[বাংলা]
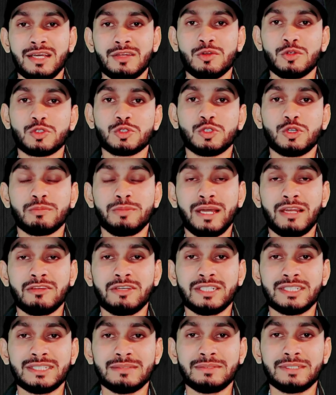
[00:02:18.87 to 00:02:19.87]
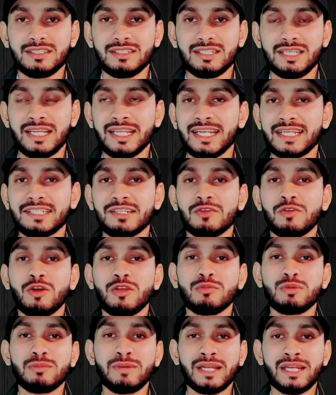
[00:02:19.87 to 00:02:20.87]
রোগ শোক ভালো হয়ে যাবে এখানে একটা
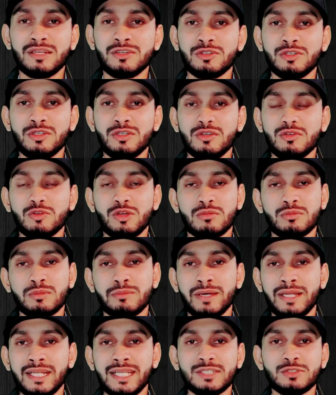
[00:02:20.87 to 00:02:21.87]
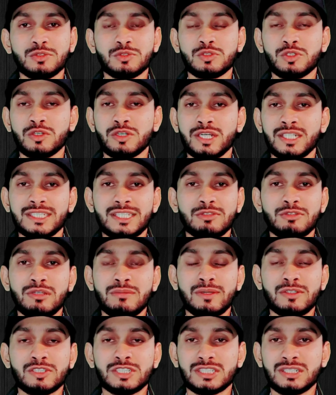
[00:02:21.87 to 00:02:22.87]
গল্প বানানো হলো গল্প বানায় সুন্দর করে সেগুলি
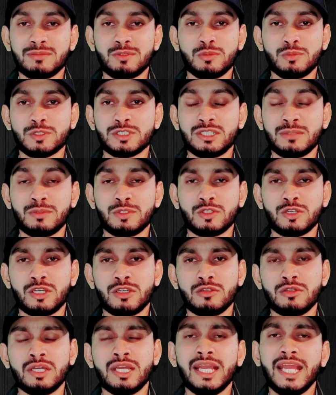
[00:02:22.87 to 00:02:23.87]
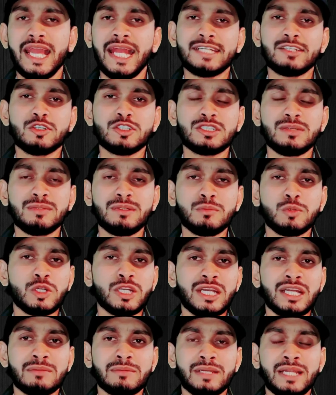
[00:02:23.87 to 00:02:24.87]
মানুষের সামনে উপস্থাপন করা হলো একটা কথা আপনি
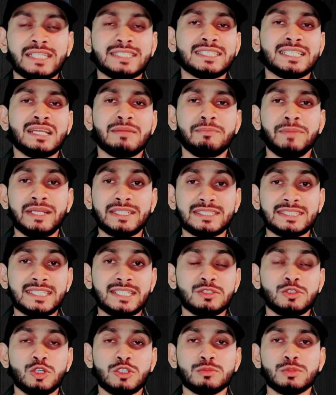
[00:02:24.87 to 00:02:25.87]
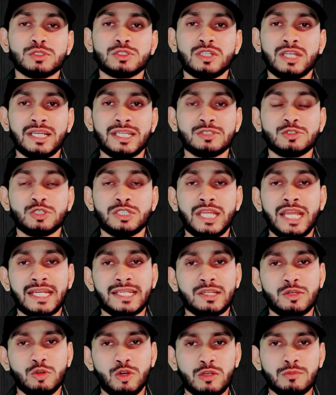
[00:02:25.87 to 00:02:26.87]
মনে রাখবেন আজ থেকে পাঁচ থেকে দশ বছর আগে যদি
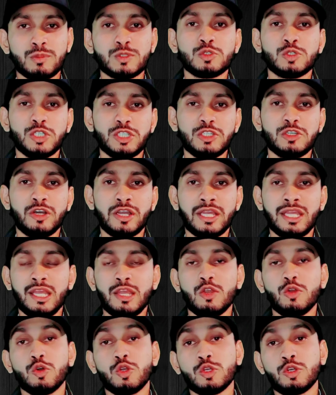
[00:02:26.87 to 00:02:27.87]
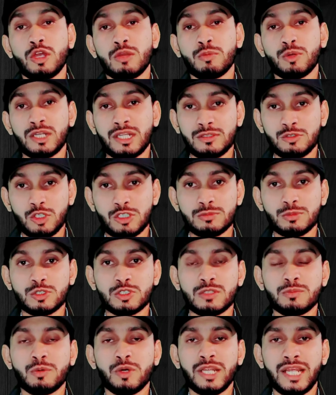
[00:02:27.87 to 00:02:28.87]
একটা গল্প তৈরি হয় ওই গল্পটা দশ
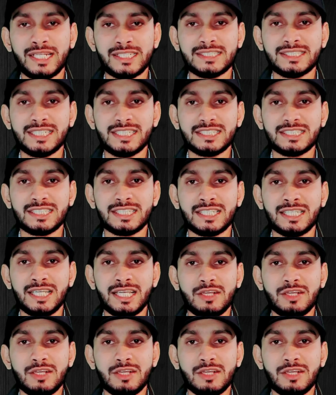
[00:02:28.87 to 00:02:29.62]
বছর পরে আসতে আসতে